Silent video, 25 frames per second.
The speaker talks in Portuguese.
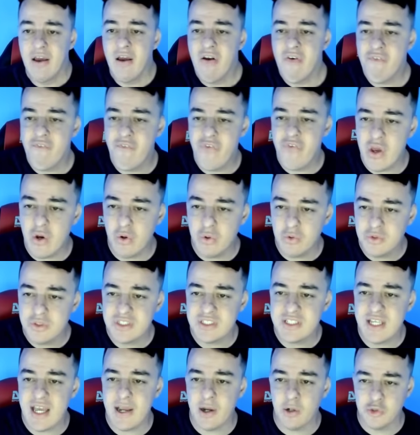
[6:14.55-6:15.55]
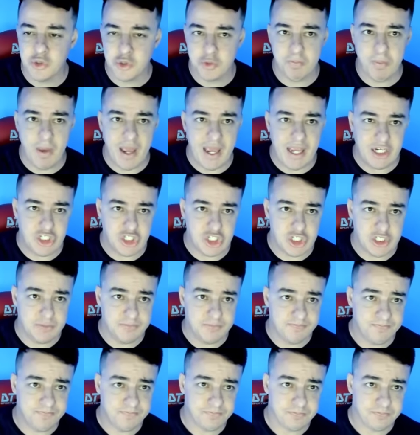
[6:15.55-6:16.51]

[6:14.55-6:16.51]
View Sales Page.